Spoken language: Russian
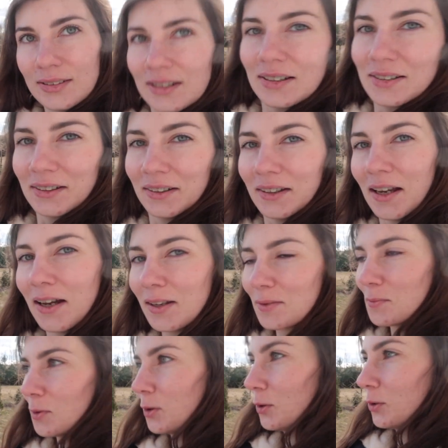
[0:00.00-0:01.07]
Здесь летает
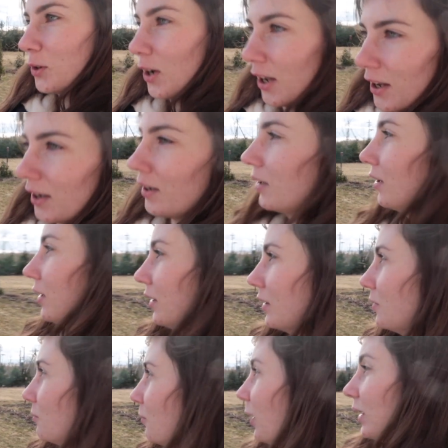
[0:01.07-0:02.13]
много
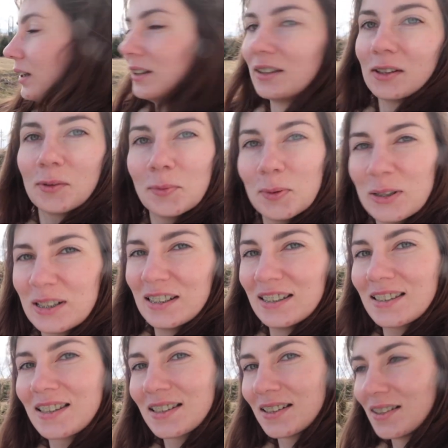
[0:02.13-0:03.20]
маленьких
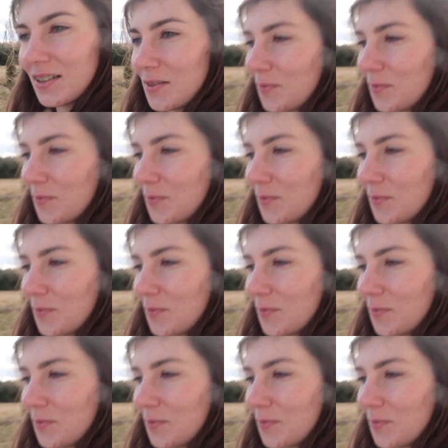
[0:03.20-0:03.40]
птиц.